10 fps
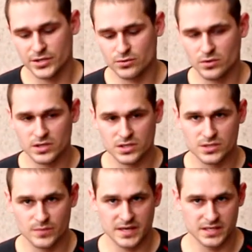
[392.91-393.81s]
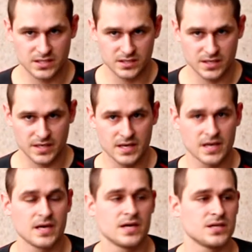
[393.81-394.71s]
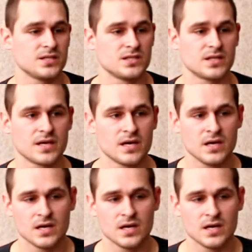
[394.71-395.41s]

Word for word: не только отжимания с этой резиной.